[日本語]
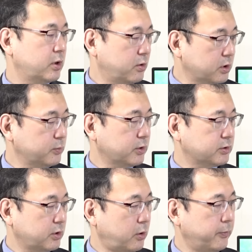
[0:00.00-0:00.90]
れよりもで
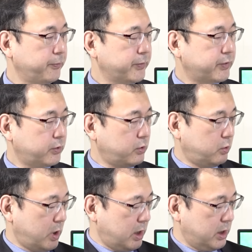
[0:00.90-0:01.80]
すよ、そ
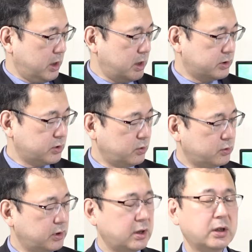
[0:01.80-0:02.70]
の和平調
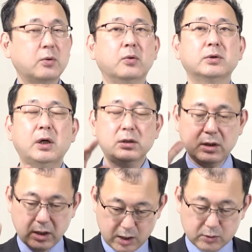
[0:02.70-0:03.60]
停がこうなっ
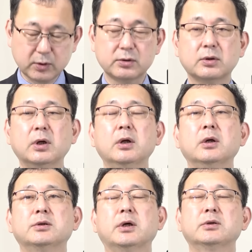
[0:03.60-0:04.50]
た後です。
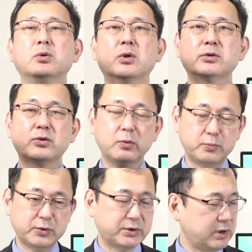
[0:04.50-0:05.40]
戦争が
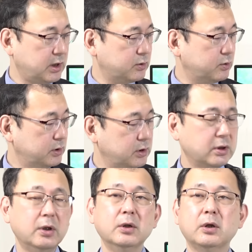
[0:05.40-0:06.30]
ストップした後に、
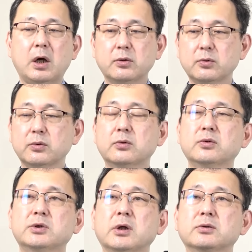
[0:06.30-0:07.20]
あの、
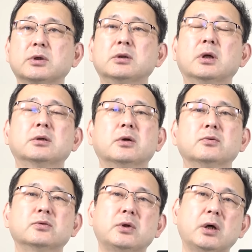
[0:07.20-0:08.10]
ぐちゃぐちゃになった
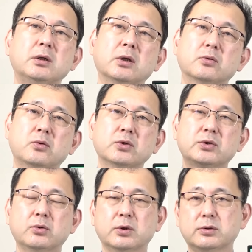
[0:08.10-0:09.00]
ウクライナの都
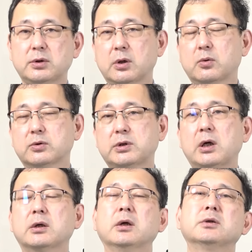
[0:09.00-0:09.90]
市をですね、こう
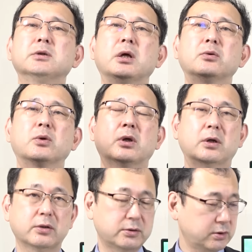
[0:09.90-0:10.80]
再建しないといけない
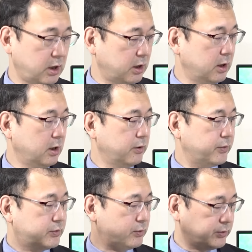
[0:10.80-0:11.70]
わけですね。
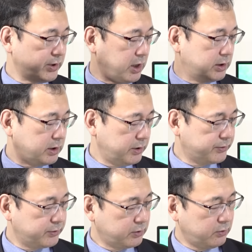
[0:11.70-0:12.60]
で、その再建
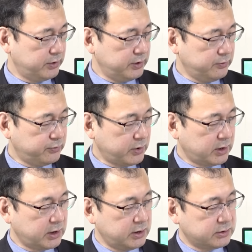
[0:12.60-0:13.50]
するこうインフラ
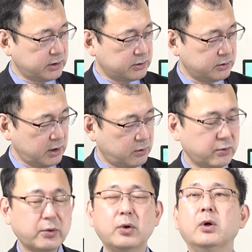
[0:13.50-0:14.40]
建設で、こ
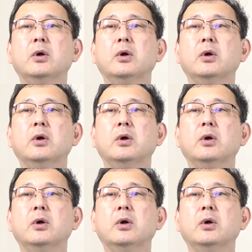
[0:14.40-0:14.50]
の、